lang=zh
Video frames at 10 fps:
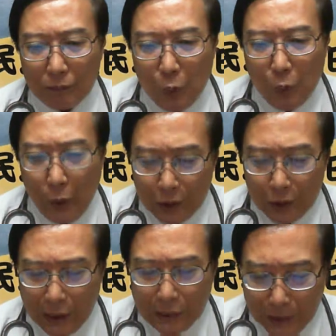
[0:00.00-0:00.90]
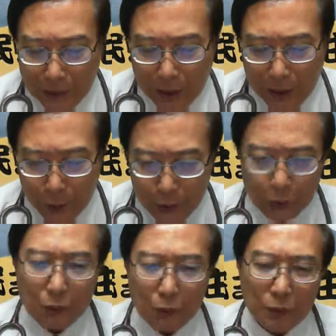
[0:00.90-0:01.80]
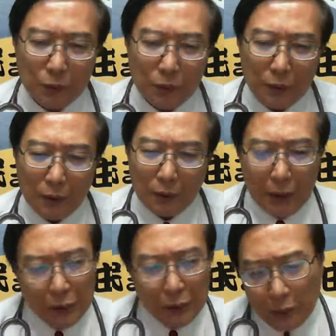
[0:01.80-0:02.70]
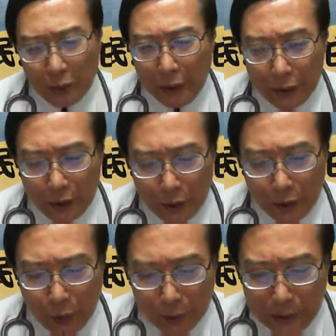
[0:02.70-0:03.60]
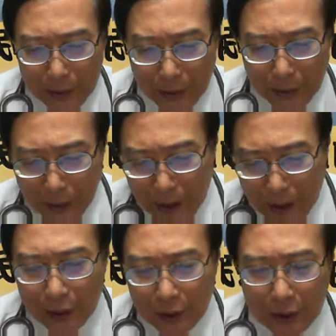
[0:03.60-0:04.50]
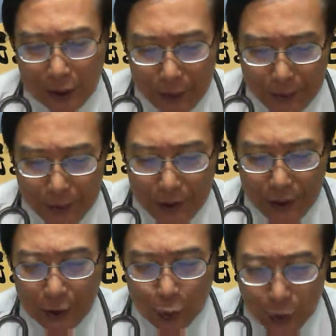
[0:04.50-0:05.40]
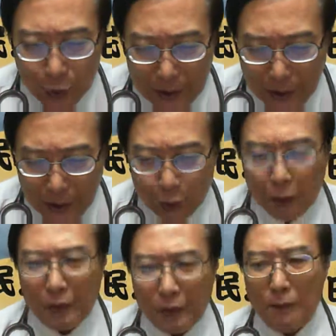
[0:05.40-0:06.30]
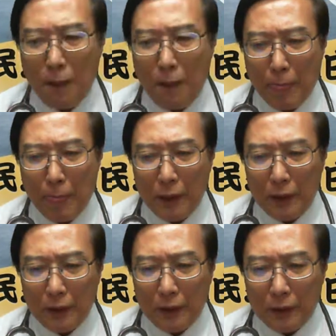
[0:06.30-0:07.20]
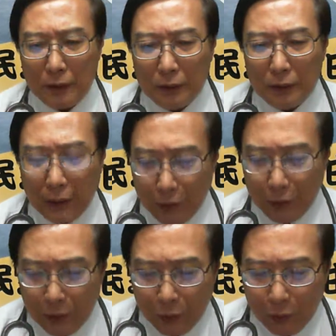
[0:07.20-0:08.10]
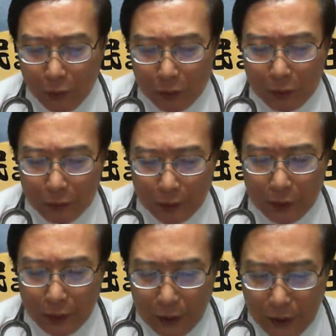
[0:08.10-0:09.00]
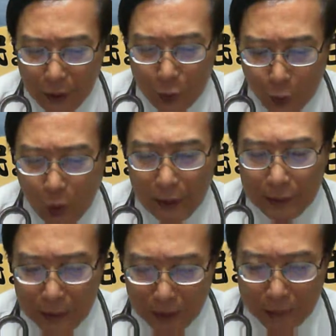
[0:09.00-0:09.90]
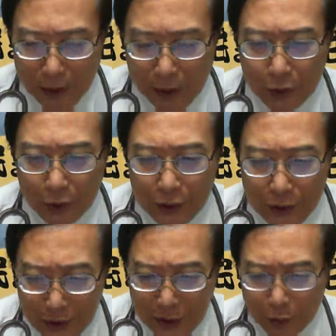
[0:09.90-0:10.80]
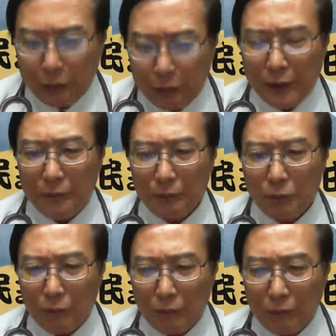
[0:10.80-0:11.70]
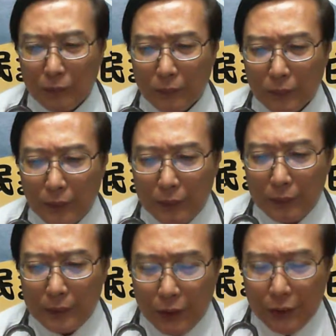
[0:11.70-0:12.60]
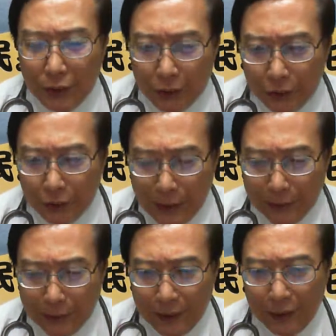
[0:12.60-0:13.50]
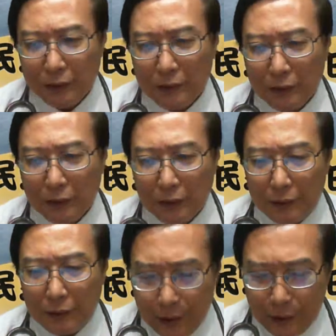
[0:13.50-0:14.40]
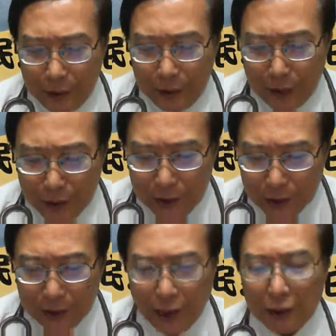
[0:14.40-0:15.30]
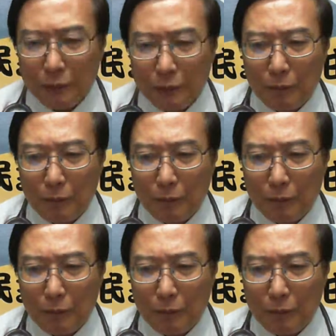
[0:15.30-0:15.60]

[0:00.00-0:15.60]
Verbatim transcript: 威尔康餐厅的回收处。你个想看，伊是伫中山医学大学急诊室的正对面，伫大中江路一段二十三号的正对面，一个小小的餐厅。情人节前一天，